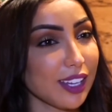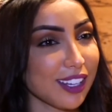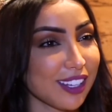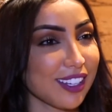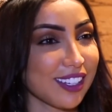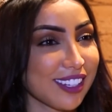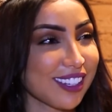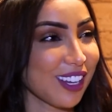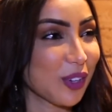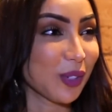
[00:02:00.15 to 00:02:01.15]
آه،
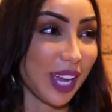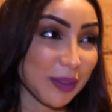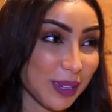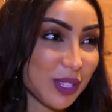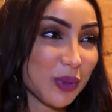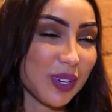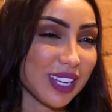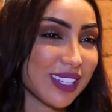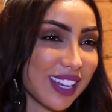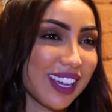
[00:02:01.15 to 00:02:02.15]
كيكون خبيث هو
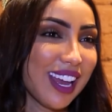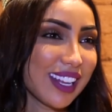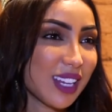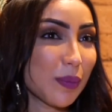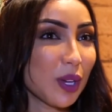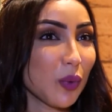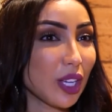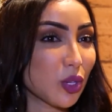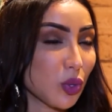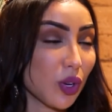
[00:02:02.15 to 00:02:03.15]
اللي تي تيبين
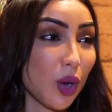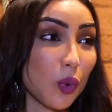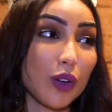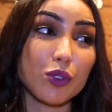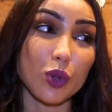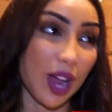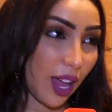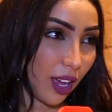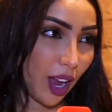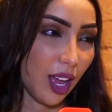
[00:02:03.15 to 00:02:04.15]
واحد الصوره وهو في صوره
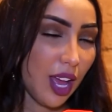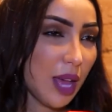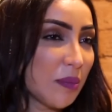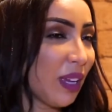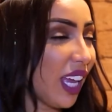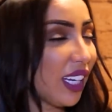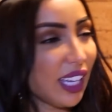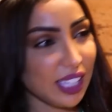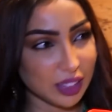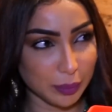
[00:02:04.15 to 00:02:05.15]
اخرى مي انا
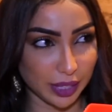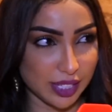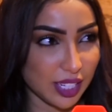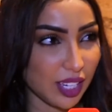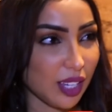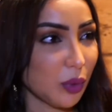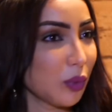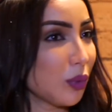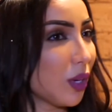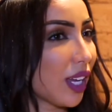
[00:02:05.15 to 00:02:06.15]
على طبيعتي
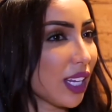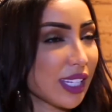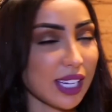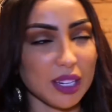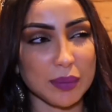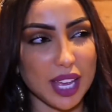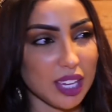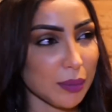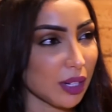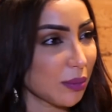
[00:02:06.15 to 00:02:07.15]
وكنتكلم
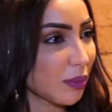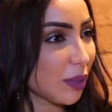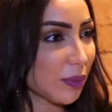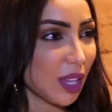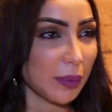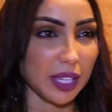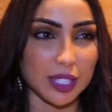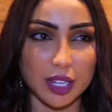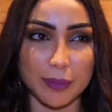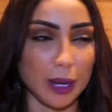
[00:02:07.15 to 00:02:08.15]
دائما
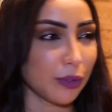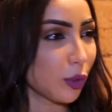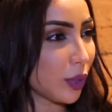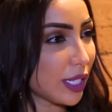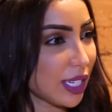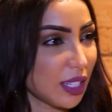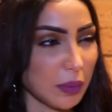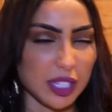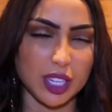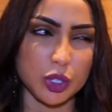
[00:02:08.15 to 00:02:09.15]
بطبيعتي بعفويتي
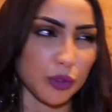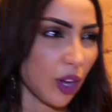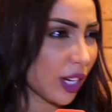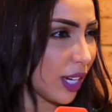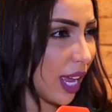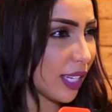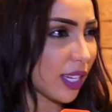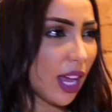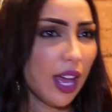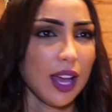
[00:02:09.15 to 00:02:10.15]
دمعتي كيشوفوها الناس
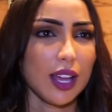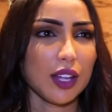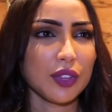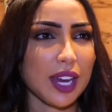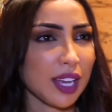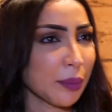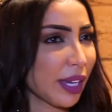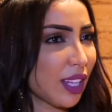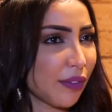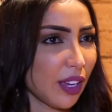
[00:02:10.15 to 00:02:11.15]
آه، نهار
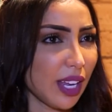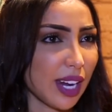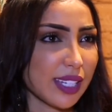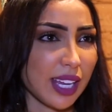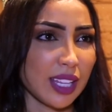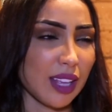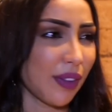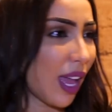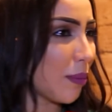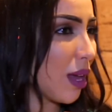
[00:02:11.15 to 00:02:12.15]
كنبغي ندافع على راسي
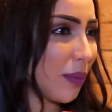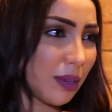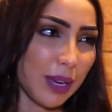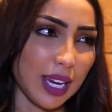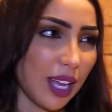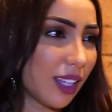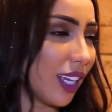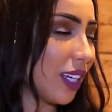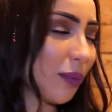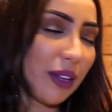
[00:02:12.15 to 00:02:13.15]
كندافع امام الملا
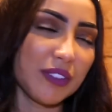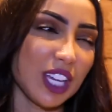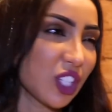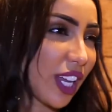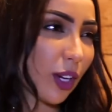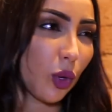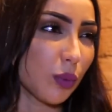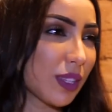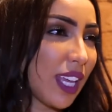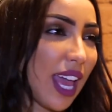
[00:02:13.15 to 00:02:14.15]
يعني ما فياش داك
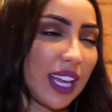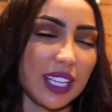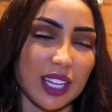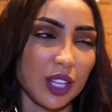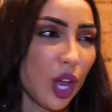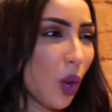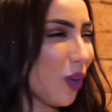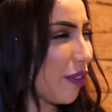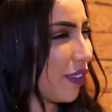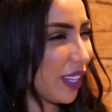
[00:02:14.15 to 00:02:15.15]
الخبث نهائيا
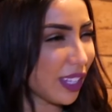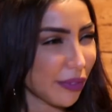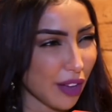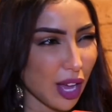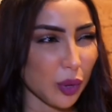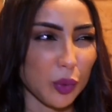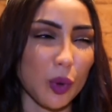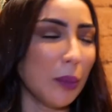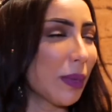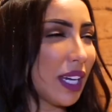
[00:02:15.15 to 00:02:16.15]
ولا فيا النفاق
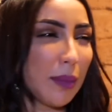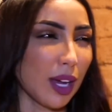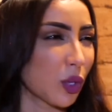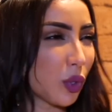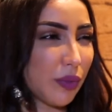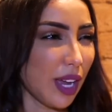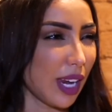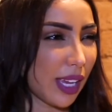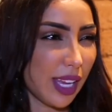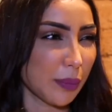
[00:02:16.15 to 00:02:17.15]
وعمرني ما غنكون
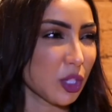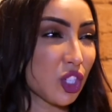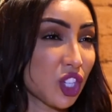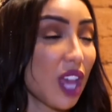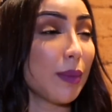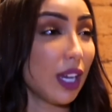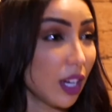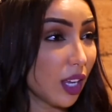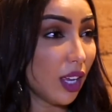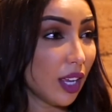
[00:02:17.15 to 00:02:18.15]
بحال هكاك باش نجامل
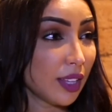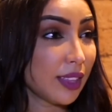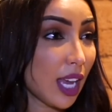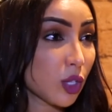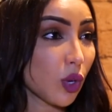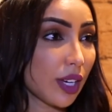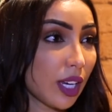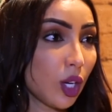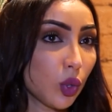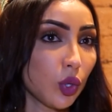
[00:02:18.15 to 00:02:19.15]
الناس
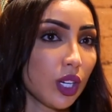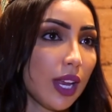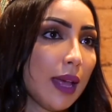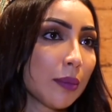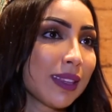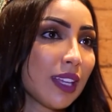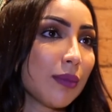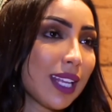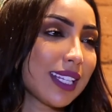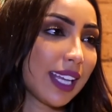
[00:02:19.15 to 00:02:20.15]
وانني نكون من ضمن
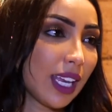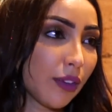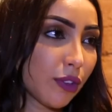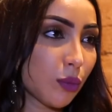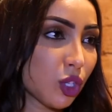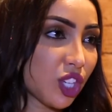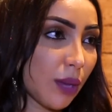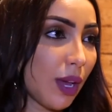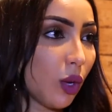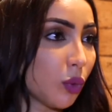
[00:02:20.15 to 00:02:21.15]
الناس اللي كاينين في
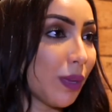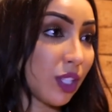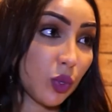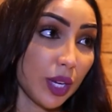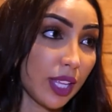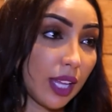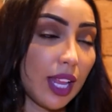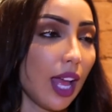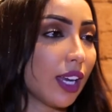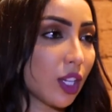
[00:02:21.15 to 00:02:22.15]
المجتمع ونبان زوينه
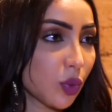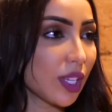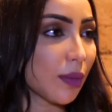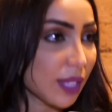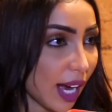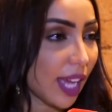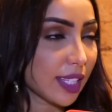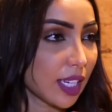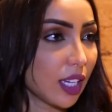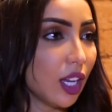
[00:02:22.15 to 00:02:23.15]
لا انا زوينه
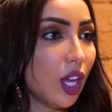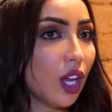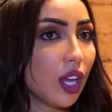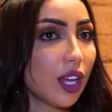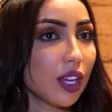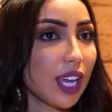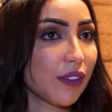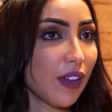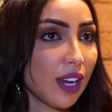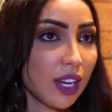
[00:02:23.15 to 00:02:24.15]
بصراحتي آه،
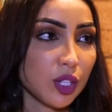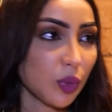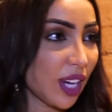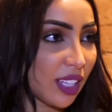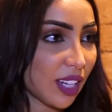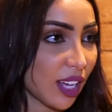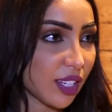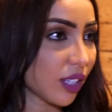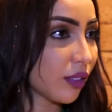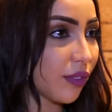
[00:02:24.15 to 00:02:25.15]
يكفي انني زوينه عند
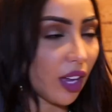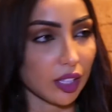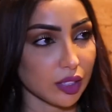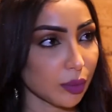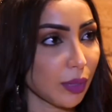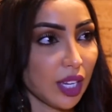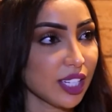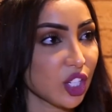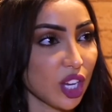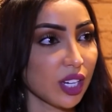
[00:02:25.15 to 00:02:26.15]
راسي فقط ما
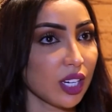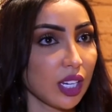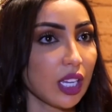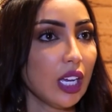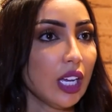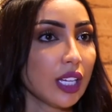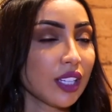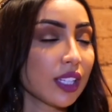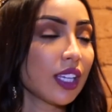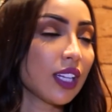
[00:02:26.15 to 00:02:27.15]
يحتاج انني
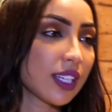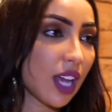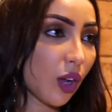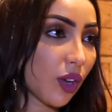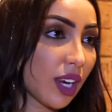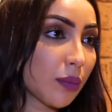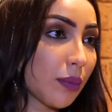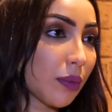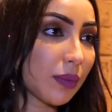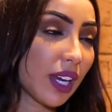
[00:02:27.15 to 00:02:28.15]
نرضي الناس
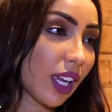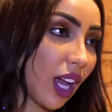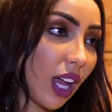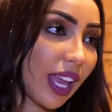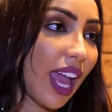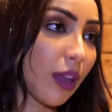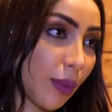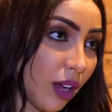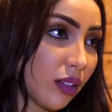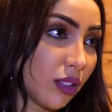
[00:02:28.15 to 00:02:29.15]
اخرين بطريقه
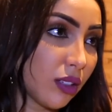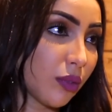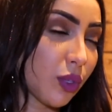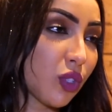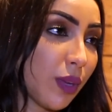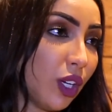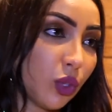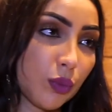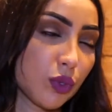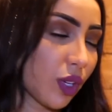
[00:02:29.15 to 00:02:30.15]
خايبه باش نبان
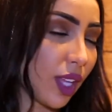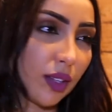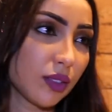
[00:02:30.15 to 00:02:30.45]
عندهم زوينه